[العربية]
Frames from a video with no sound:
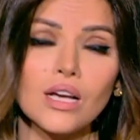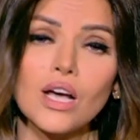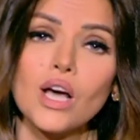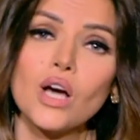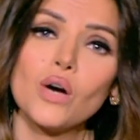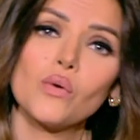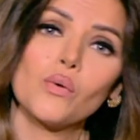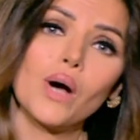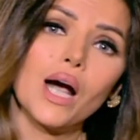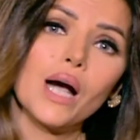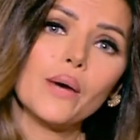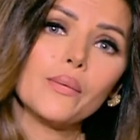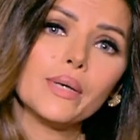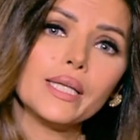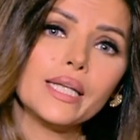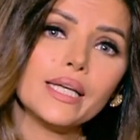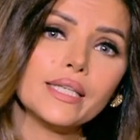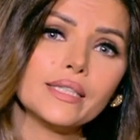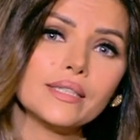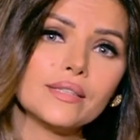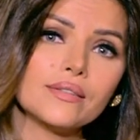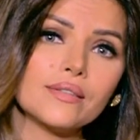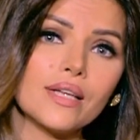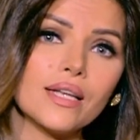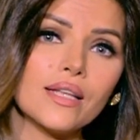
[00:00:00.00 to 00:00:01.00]

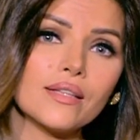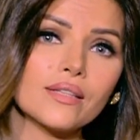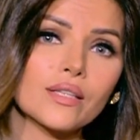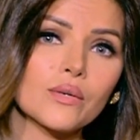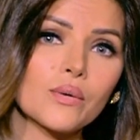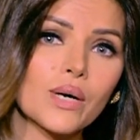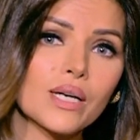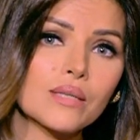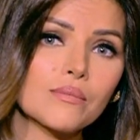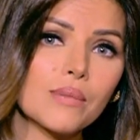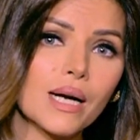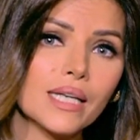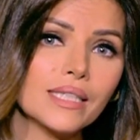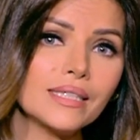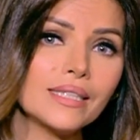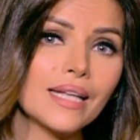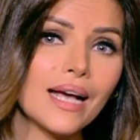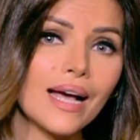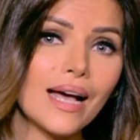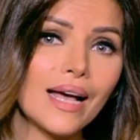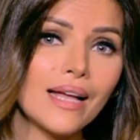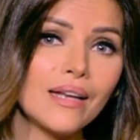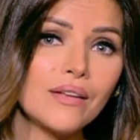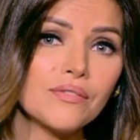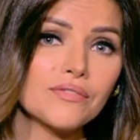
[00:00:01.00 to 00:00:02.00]
وحوالي 43
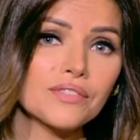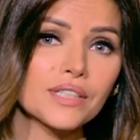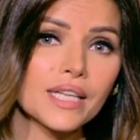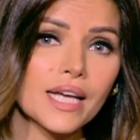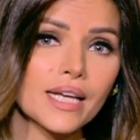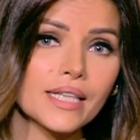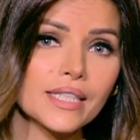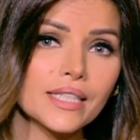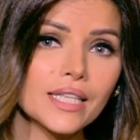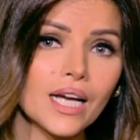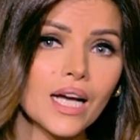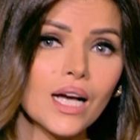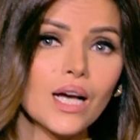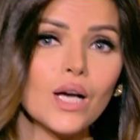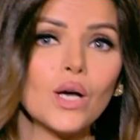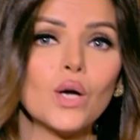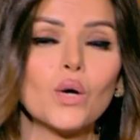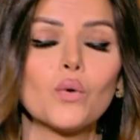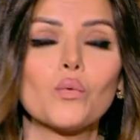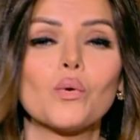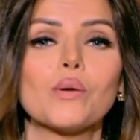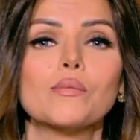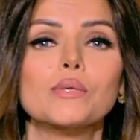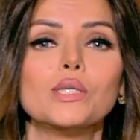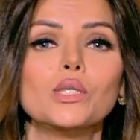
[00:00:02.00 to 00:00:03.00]
ألف جريح
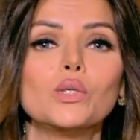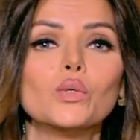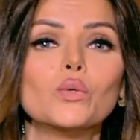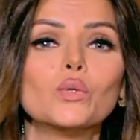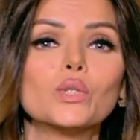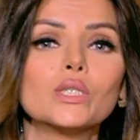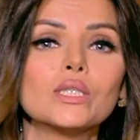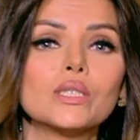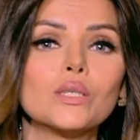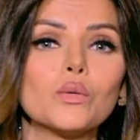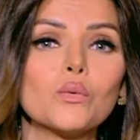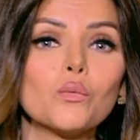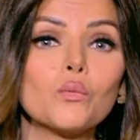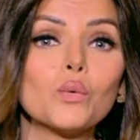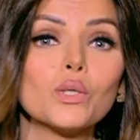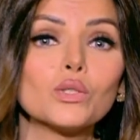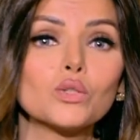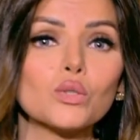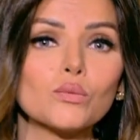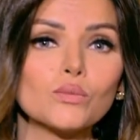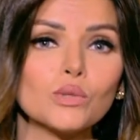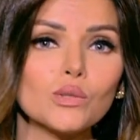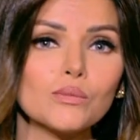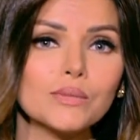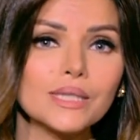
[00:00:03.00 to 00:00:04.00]
ومليون
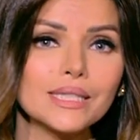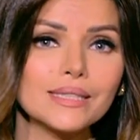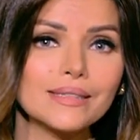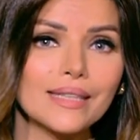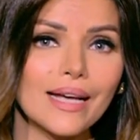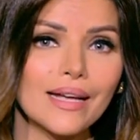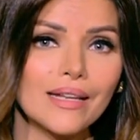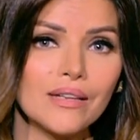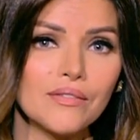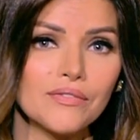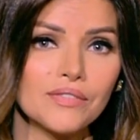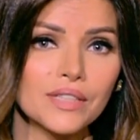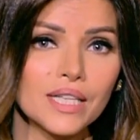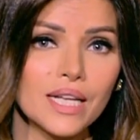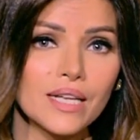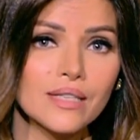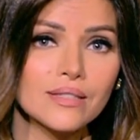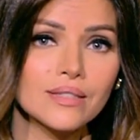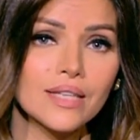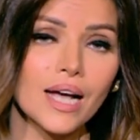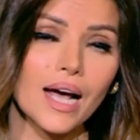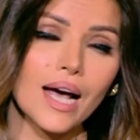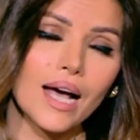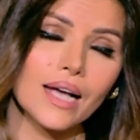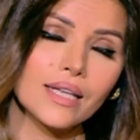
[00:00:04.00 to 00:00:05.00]
و800 ألف
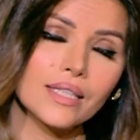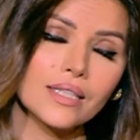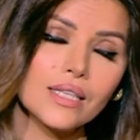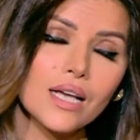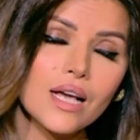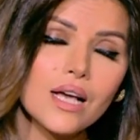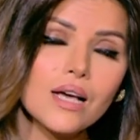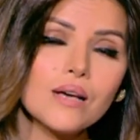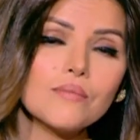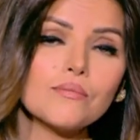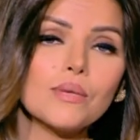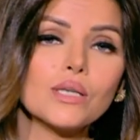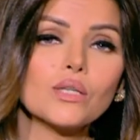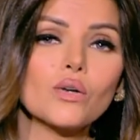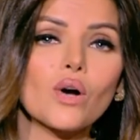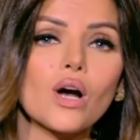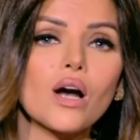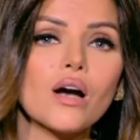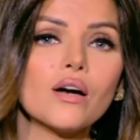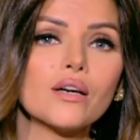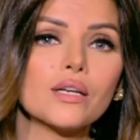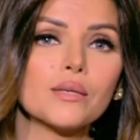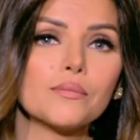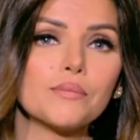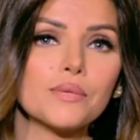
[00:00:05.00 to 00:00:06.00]
نازح أي ما
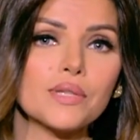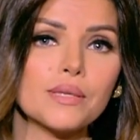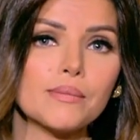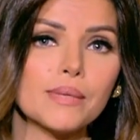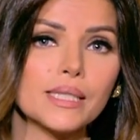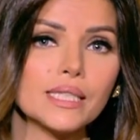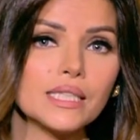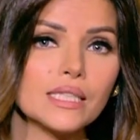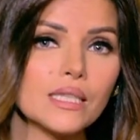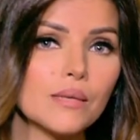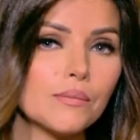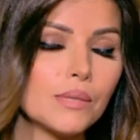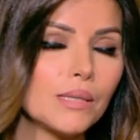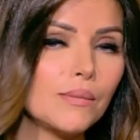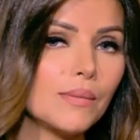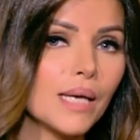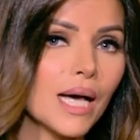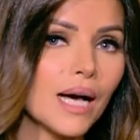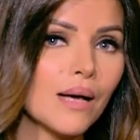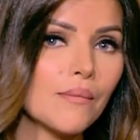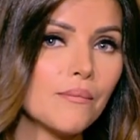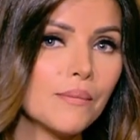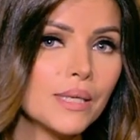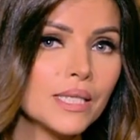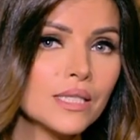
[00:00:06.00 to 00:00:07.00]
يقارب 80%
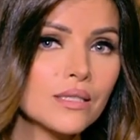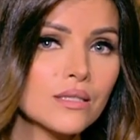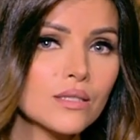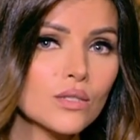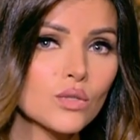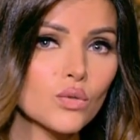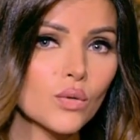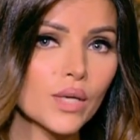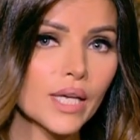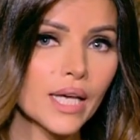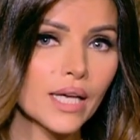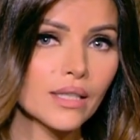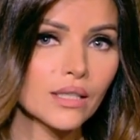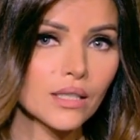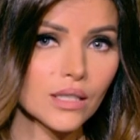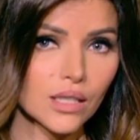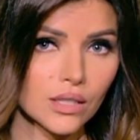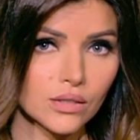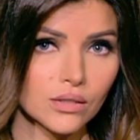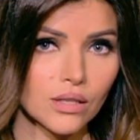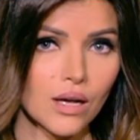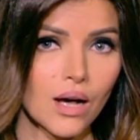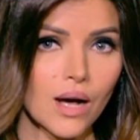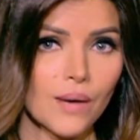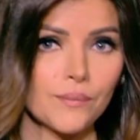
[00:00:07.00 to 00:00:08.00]
من سكان
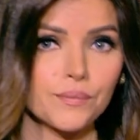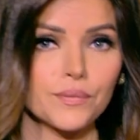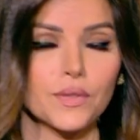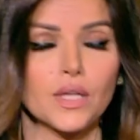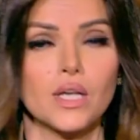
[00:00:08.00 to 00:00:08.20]
القطاع